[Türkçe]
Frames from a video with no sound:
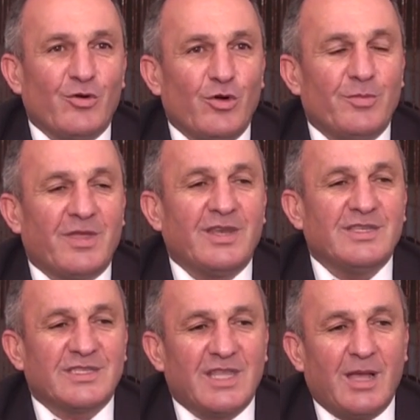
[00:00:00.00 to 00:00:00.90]
komdan
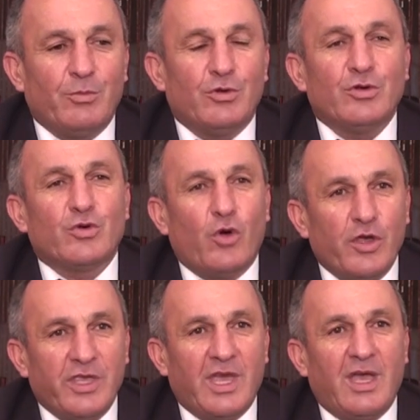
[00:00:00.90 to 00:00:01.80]
İstanbul,
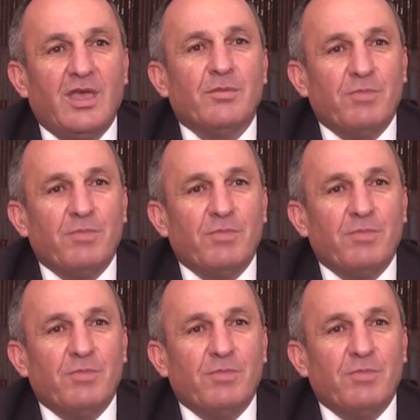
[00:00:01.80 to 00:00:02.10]
Konya,